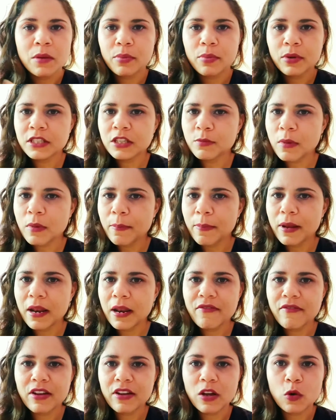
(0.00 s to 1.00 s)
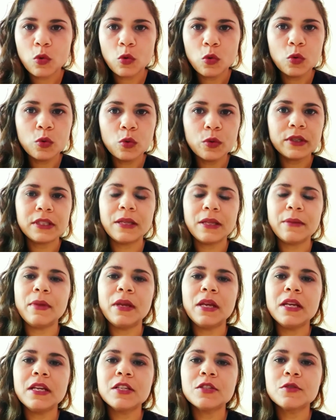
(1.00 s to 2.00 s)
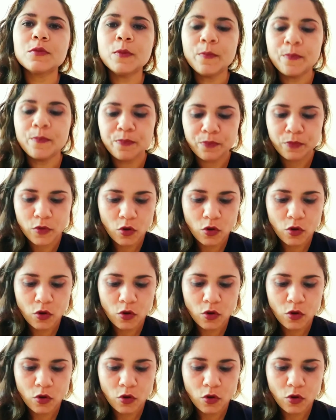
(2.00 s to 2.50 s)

Pode ser uma palavra curta mesmo,